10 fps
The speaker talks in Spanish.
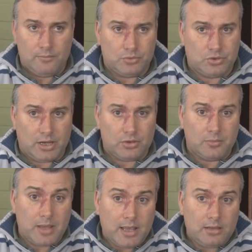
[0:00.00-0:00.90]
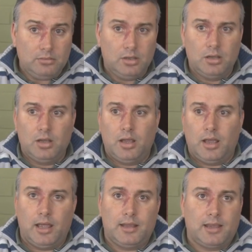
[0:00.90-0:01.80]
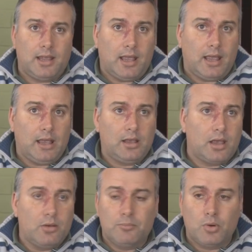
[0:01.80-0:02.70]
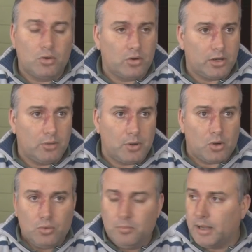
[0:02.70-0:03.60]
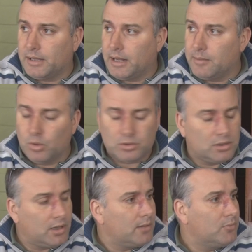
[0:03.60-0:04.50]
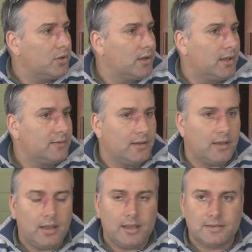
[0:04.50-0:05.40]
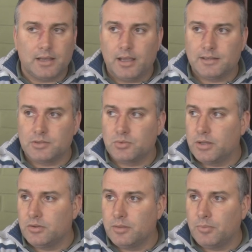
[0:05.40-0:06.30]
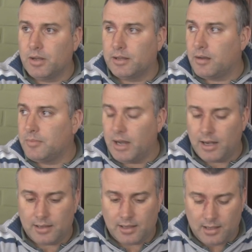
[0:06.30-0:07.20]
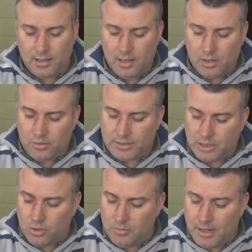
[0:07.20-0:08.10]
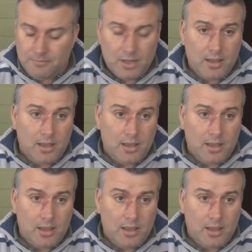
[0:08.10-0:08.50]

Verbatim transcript: funcionando bien, este, que es un poco lo que nos preocupa, que tenemos, tenemos este, ese, sueño de poder terminar este, con esa obra